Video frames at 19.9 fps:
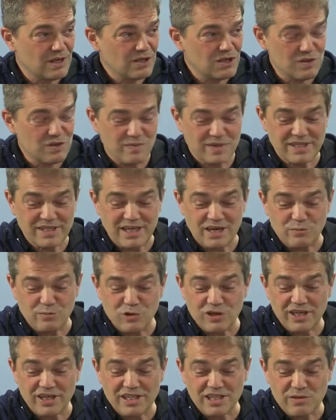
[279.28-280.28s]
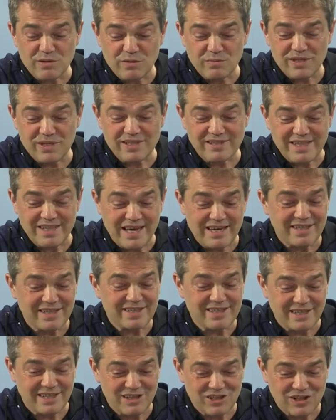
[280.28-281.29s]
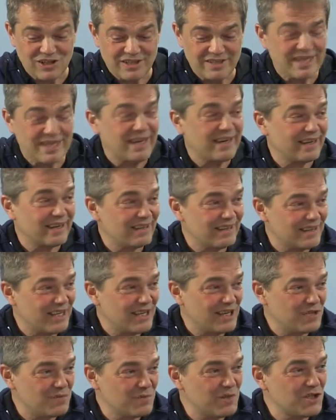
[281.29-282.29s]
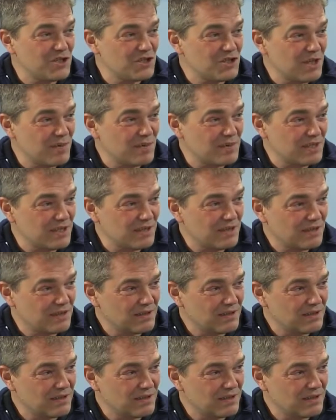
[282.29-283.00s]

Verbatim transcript: Şimdi mesela bu kesimi biz nerede sayacağız? Yani deizmin Bunu içinde mesela